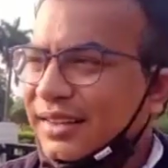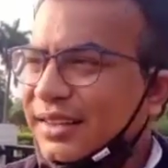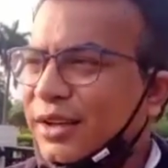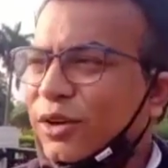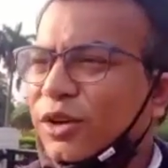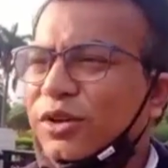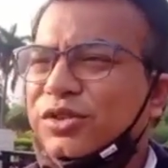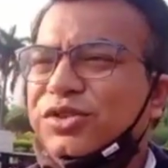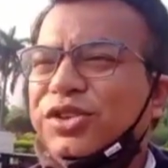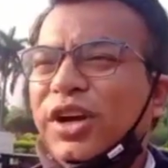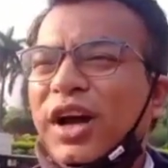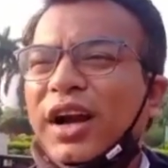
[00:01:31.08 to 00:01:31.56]

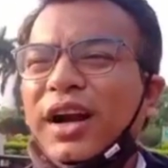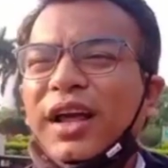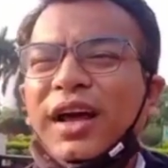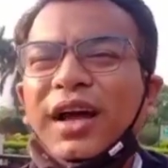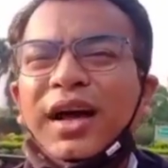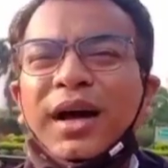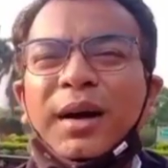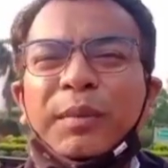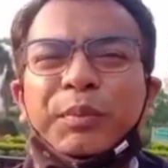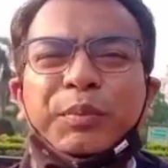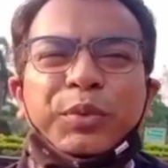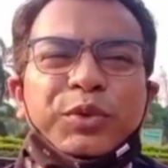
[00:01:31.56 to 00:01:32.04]
দেখুন সারা
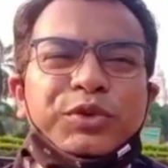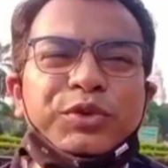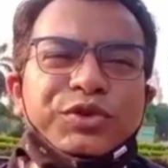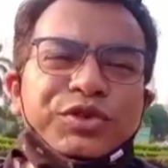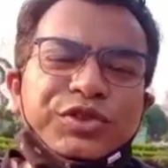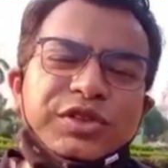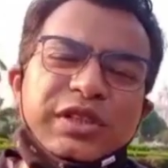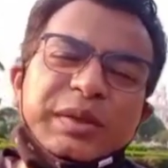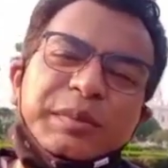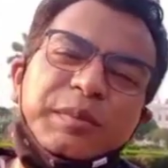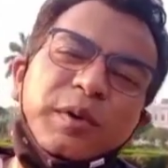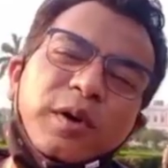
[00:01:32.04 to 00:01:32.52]

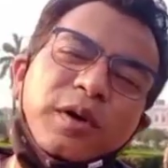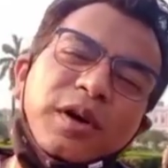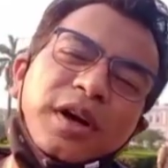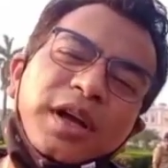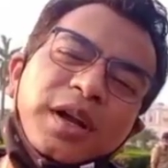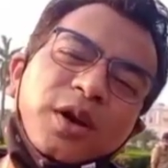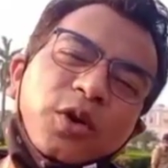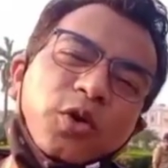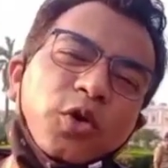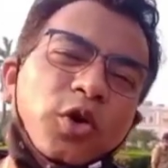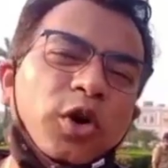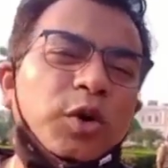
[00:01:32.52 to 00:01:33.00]

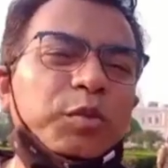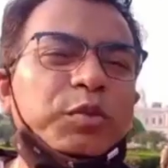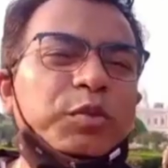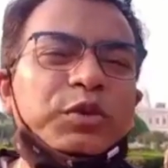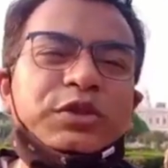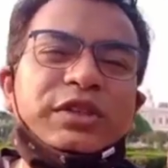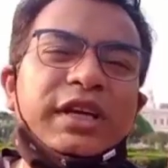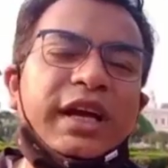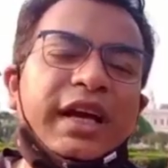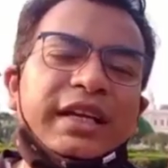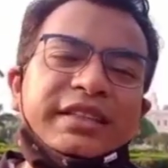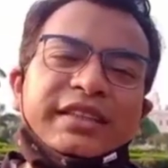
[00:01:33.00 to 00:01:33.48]
পশ্চিমবঙ্গের লোক
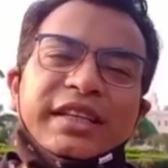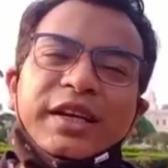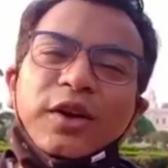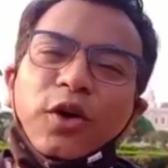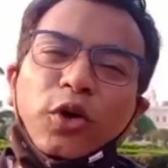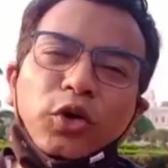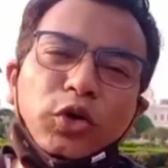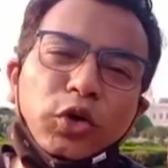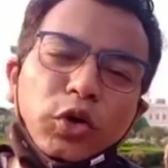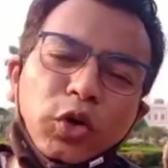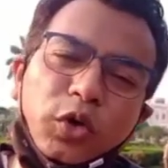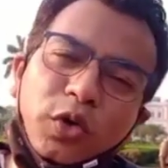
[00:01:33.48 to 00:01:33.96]
বুঝে গেছে
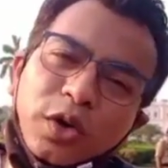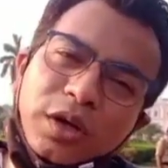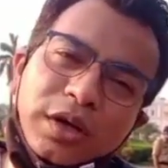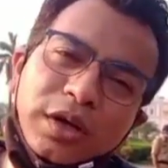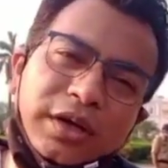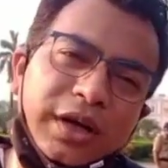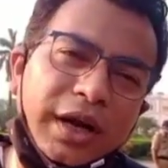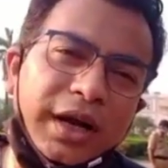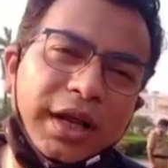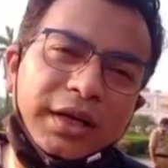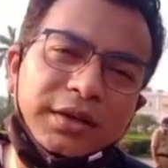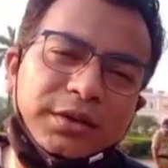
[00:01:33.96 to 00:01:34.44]
গন্ডগোল
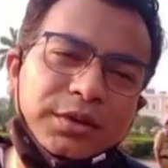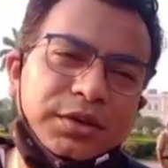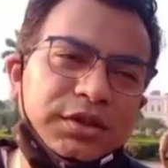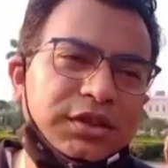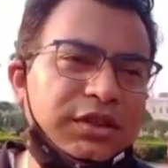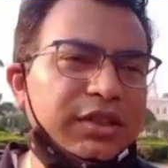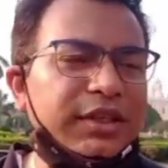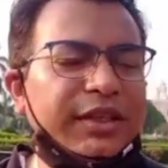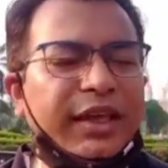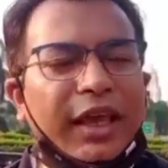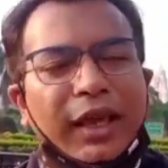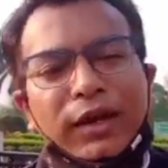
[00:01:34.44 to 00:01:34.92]
কারা
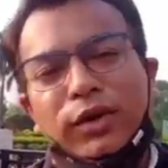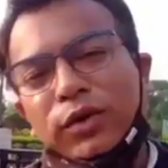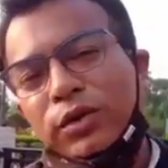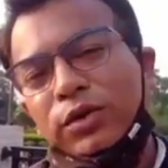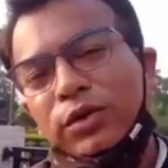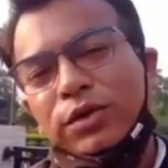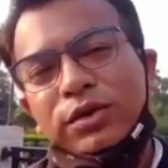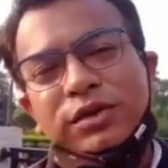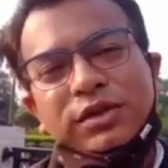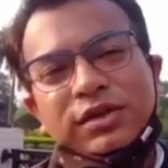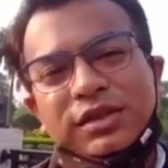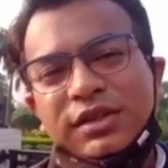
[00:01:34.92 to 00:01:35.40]
করছে কেন
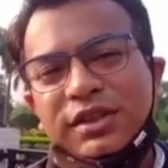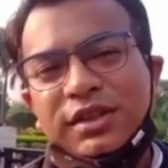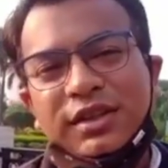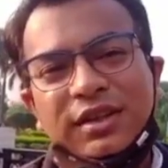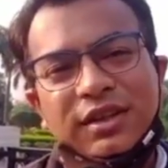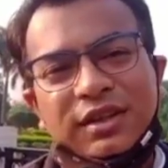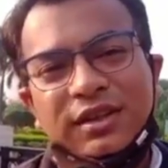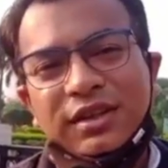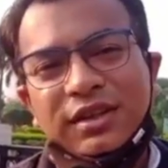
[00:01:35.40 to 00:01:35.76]
করছে